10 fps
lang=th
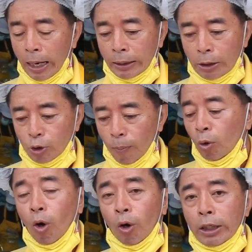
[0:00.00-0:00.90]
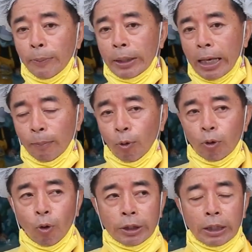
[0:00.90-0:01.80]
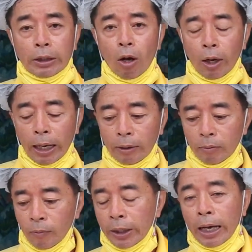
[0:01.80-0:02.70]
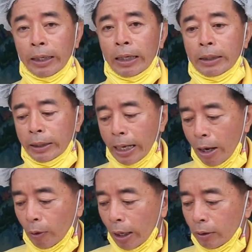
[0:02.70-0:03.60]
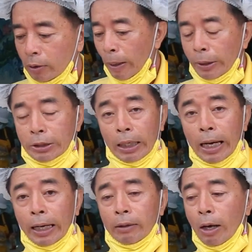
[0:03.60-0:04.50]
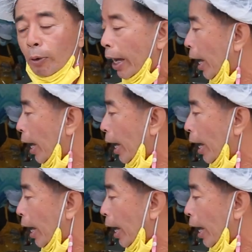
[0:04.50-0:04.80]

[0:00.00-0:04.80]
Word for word: หลังจากจบทุกคนก็ยังมีการพูดคุยติดต่อกัน มีการนัดกินข้าวกัน มันไปเจอร้านข้าวแก